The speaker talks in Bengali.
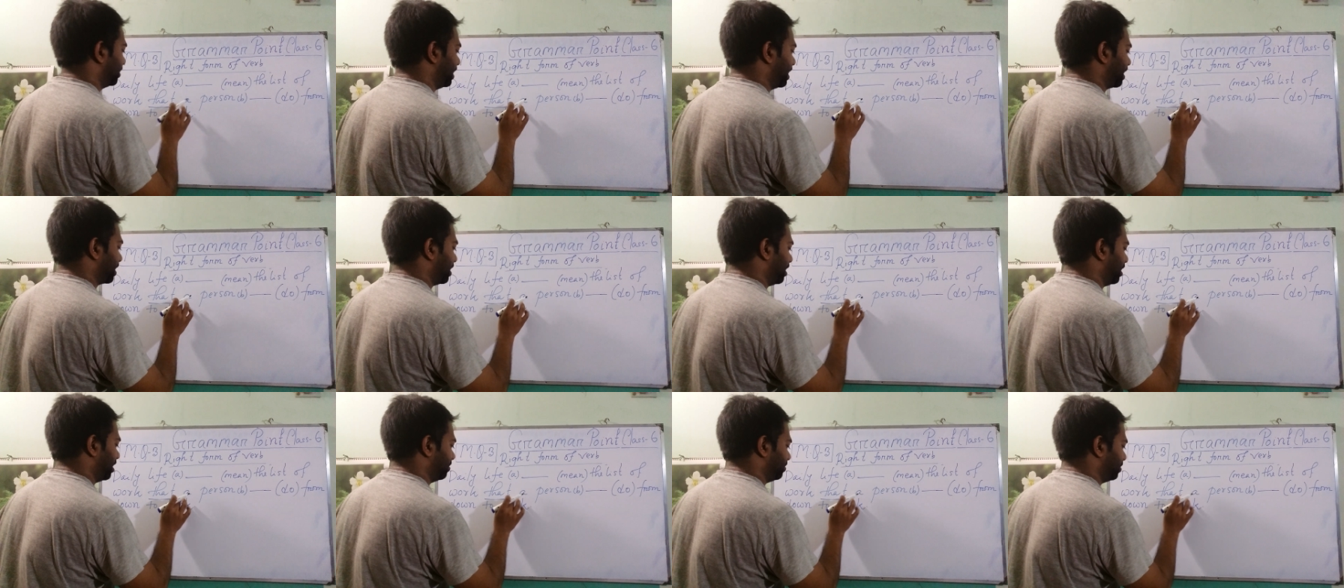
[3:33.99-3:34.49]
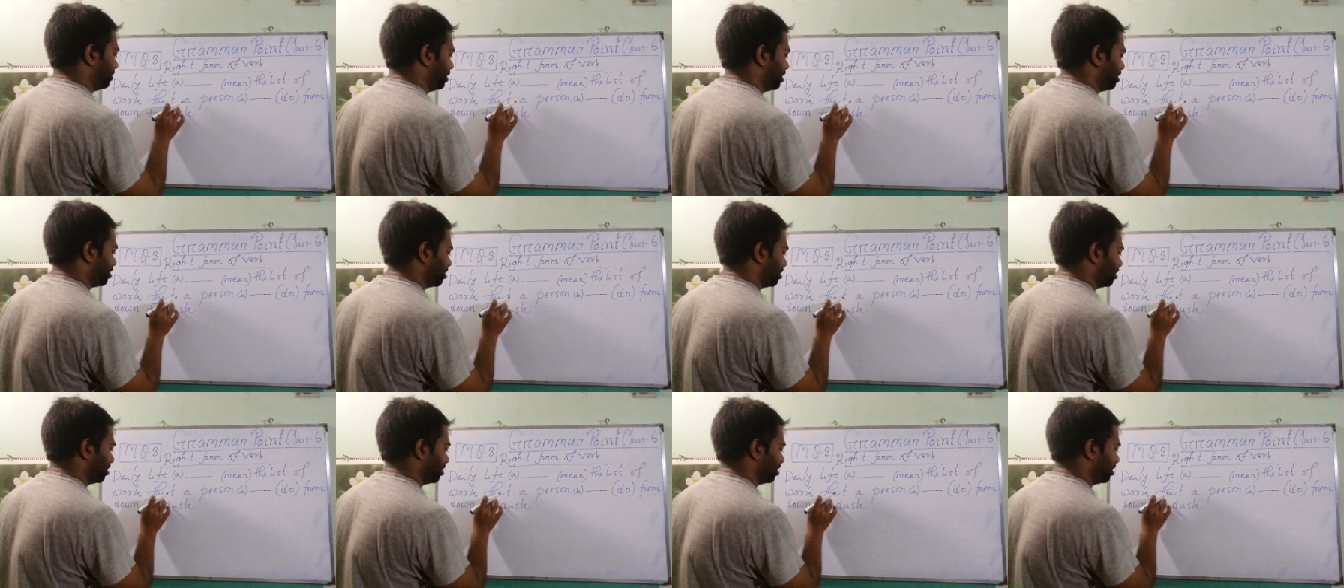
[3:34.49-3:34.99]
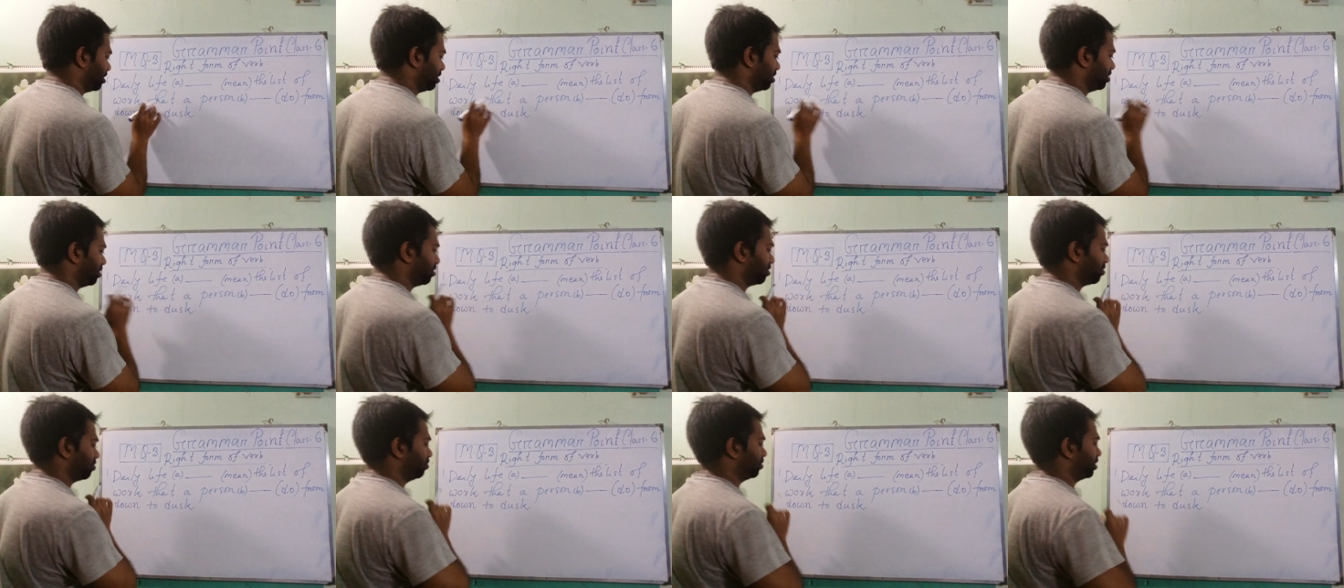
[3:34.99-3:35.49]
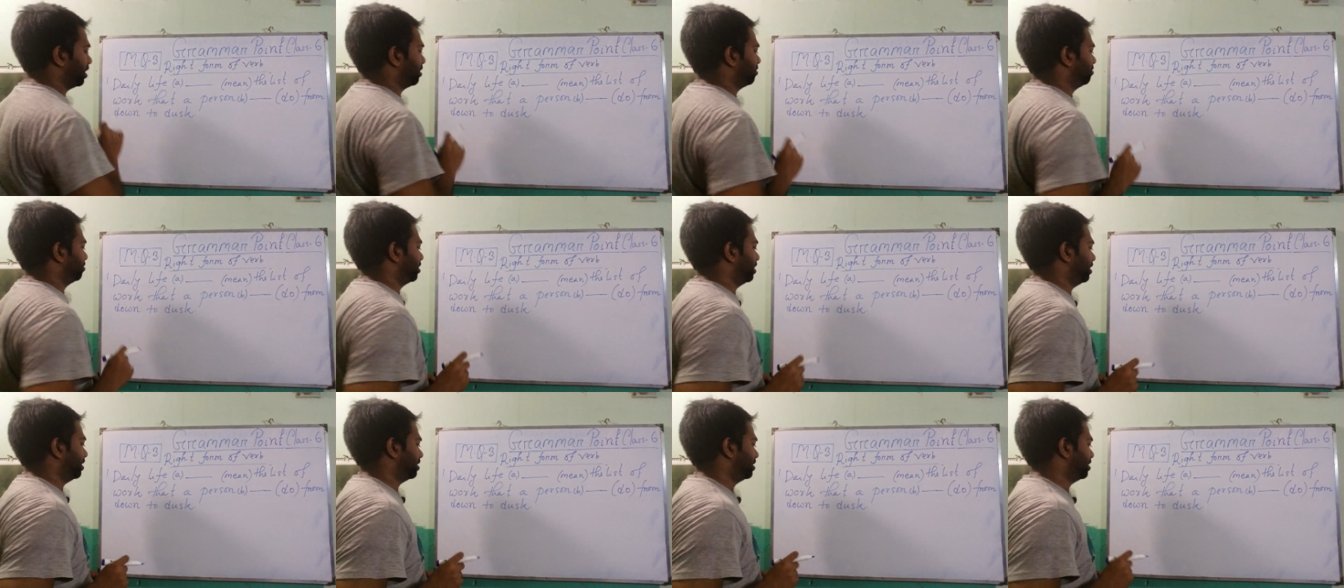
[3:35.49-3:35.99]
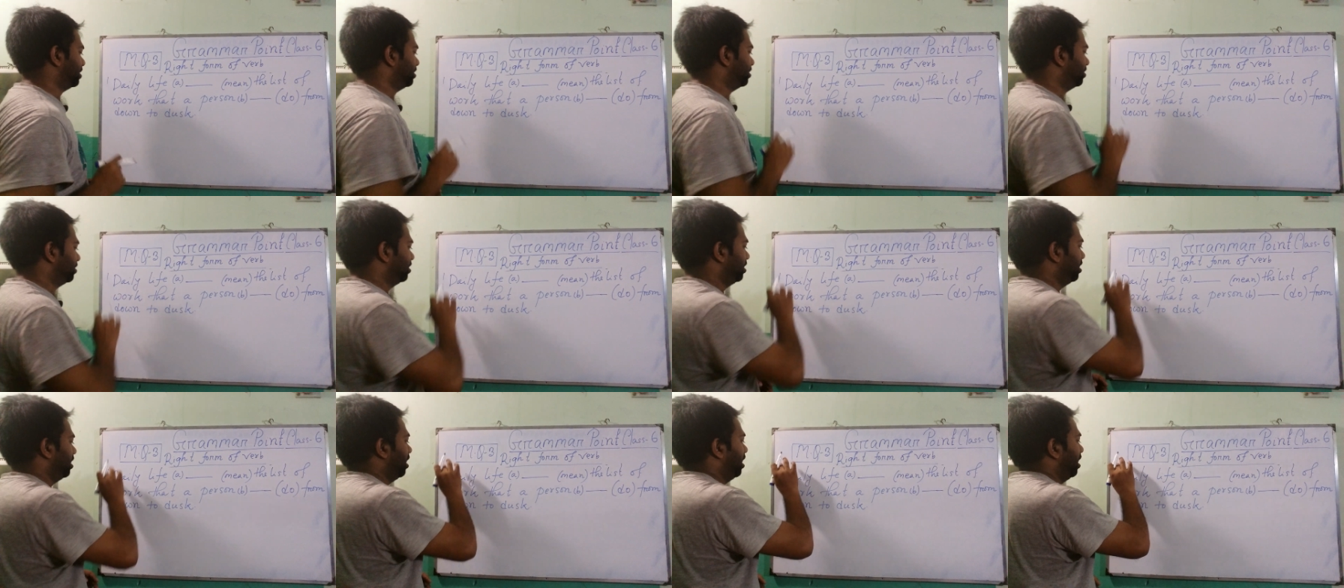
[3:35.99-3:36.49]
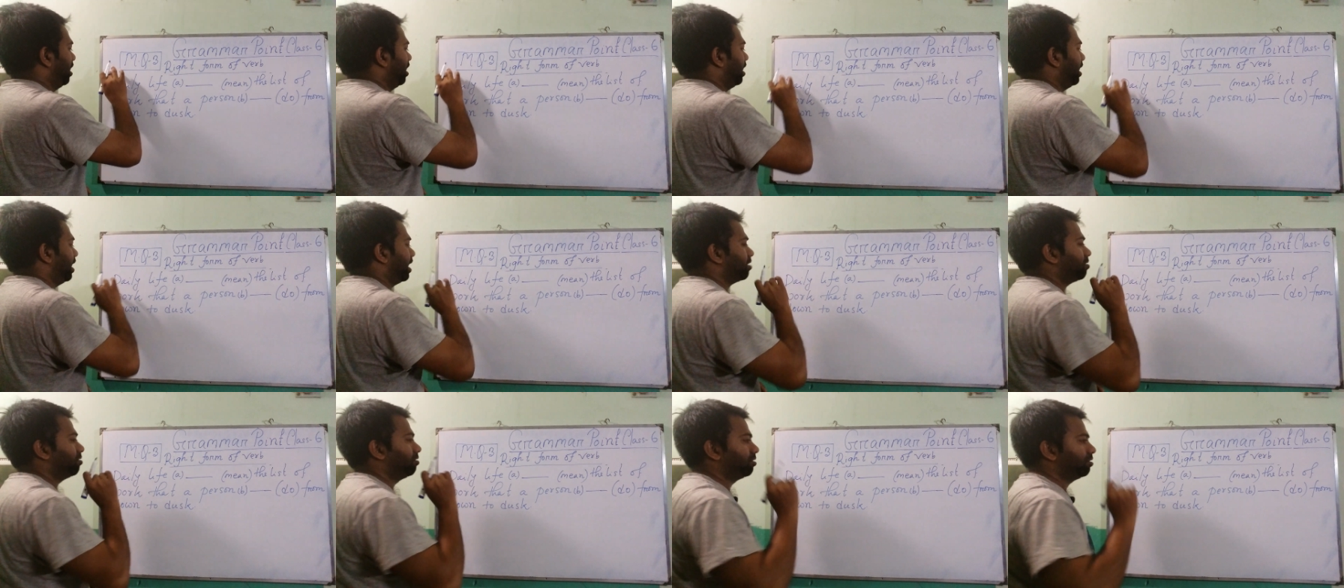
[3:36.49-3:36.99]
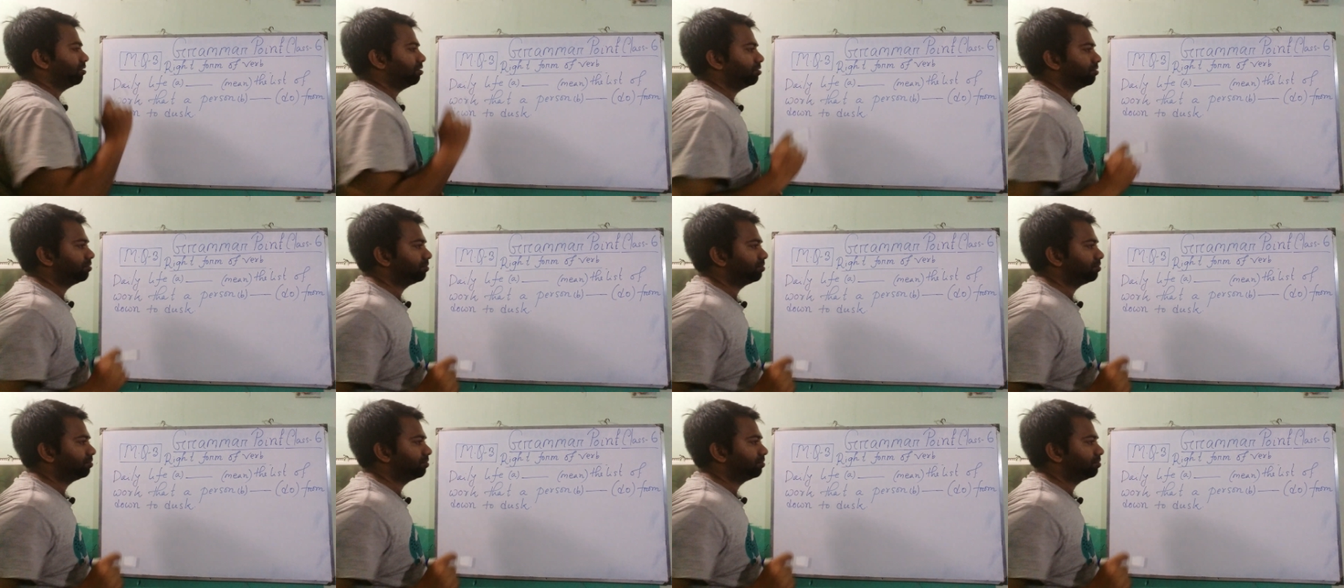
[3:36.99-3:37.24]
দেখালাম যে কোথায় কোথায় আছে এখন